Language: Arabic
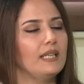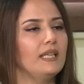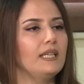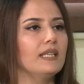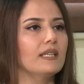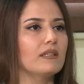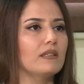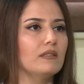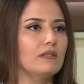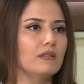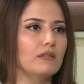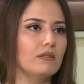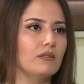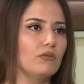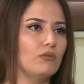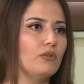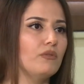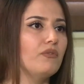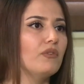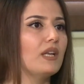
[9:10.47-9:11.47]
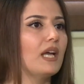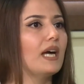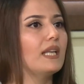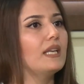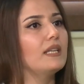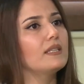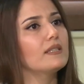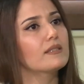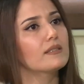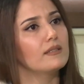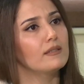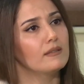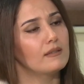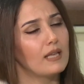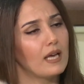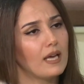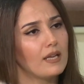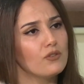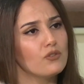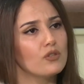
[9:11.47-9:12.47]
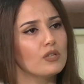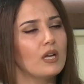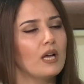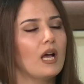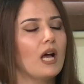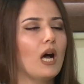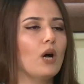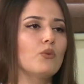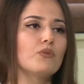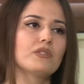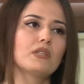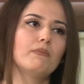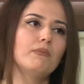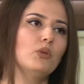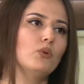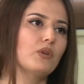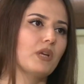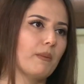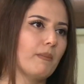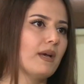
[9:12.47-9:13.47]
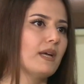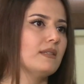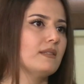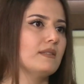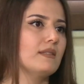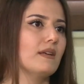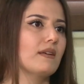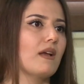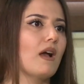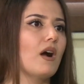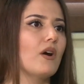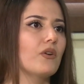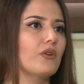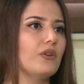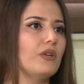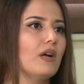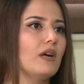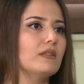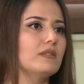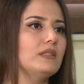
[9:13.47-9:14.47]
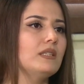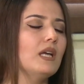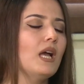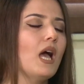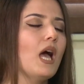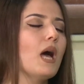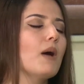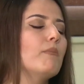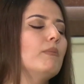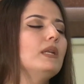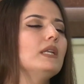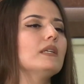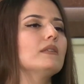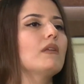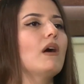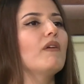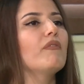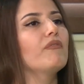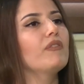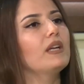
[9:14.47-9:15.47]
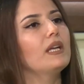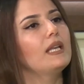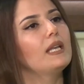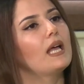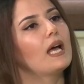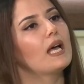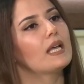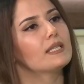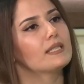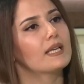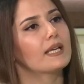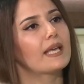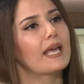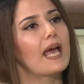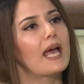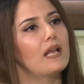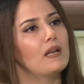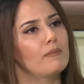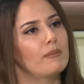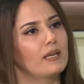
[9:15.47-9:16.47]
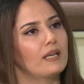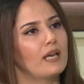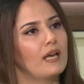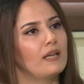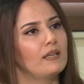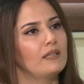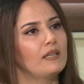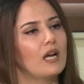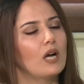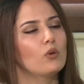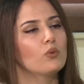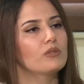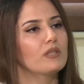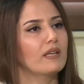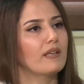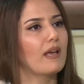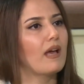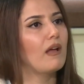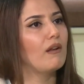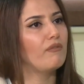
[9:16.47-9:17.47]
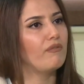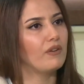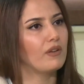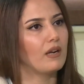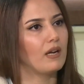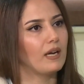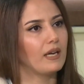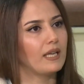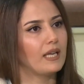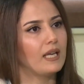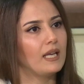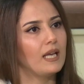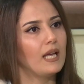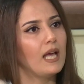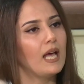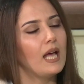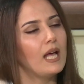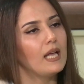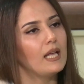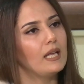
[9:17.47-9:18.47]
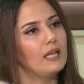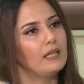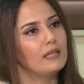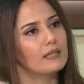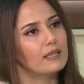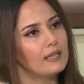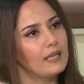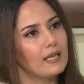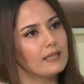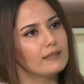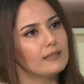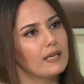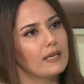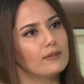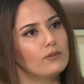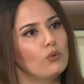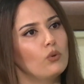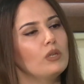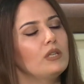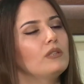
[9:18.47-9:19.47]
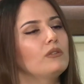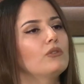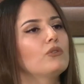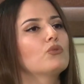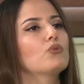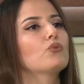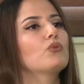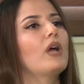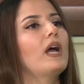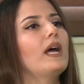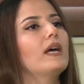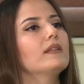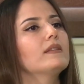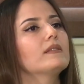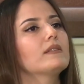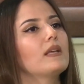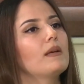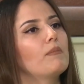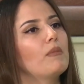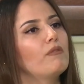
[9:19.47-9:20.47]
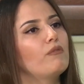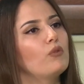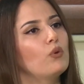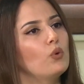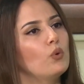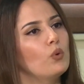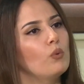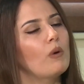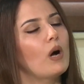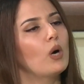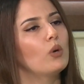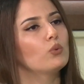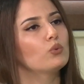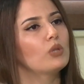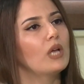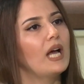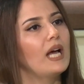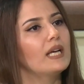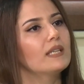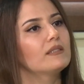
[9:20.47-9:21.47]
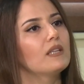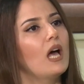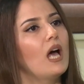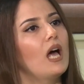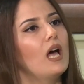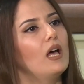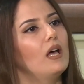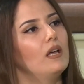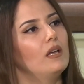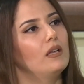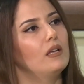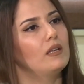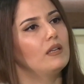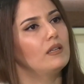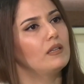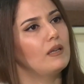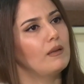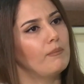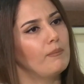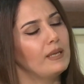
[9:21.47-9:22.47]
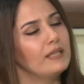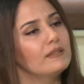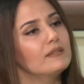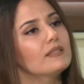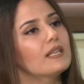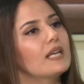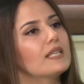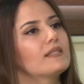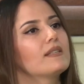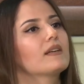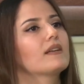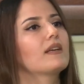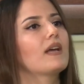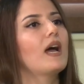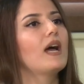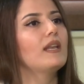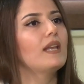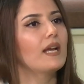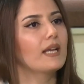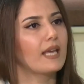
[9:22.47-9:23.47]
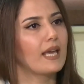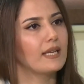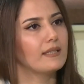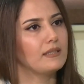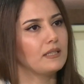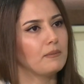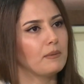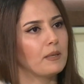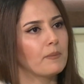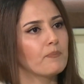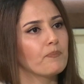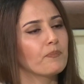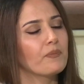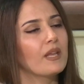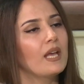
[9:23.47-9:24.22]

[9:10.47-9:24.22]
اللي هي قدره الطفل على الاستنتاج او نسميه كمان الذكاء الرياضي بالاضافه للذكاء المكاني او الذكاء الفراغي الثلاثه هدول يندرجوا تحت مفهوم او تحت آه، آه، بند الذكاء الاكاديمي